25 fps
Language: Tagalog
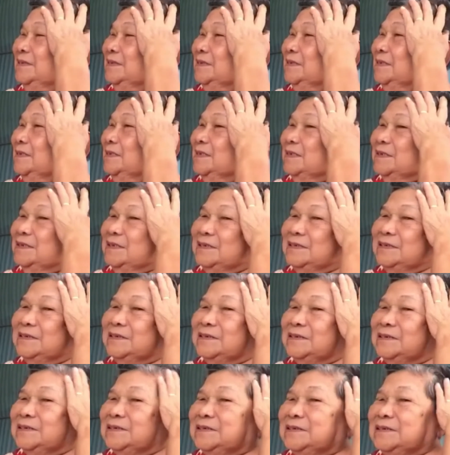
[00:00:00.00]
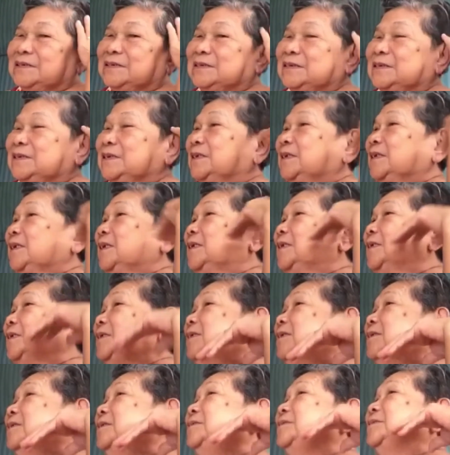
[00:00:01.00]
Nano,
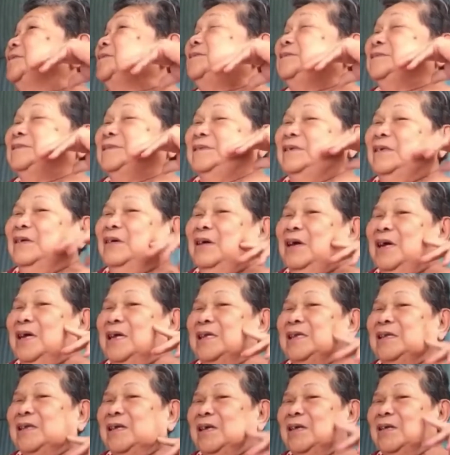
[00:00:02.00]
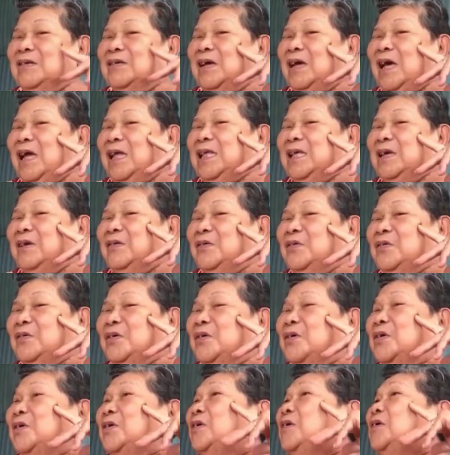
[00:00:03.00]
makaayos yo. Gagana oh, yan.
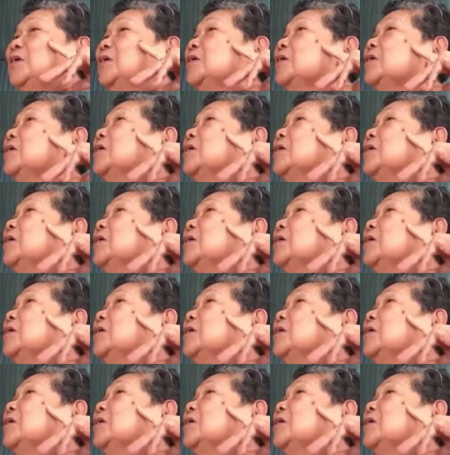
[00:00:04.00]
Oh.